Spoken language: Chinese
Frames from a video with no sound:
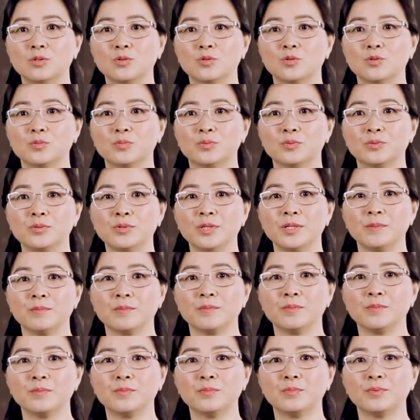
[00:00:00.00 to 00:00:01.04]
如不
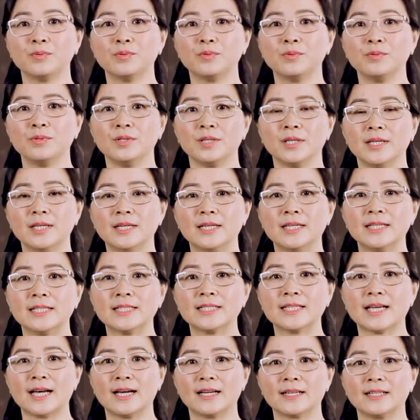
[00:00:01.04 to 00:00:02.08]
孕、不育、
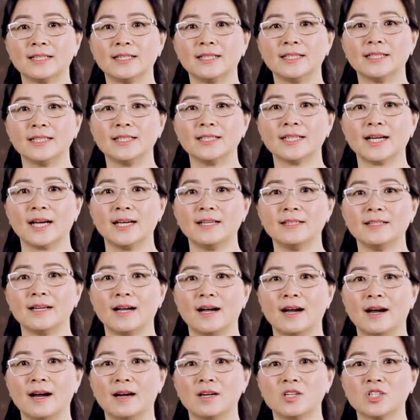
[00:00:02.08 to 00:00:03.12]
产科因感
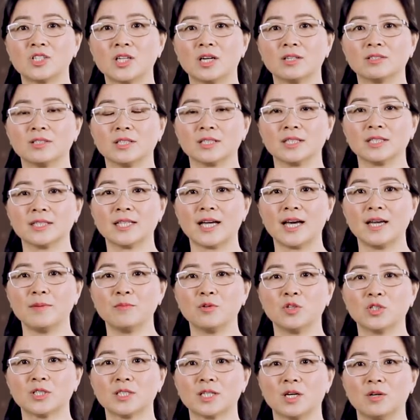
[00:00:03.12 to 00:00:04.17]
染而造成的
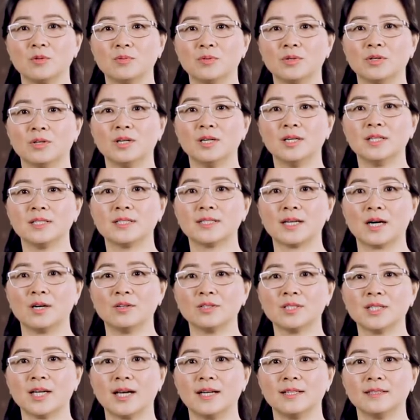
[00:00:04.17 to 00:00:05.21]
胎膜早破、
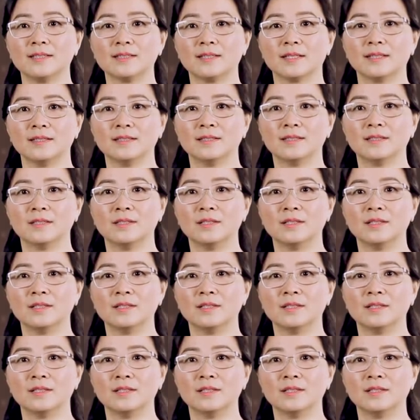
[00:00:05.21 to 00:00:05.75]
早产等，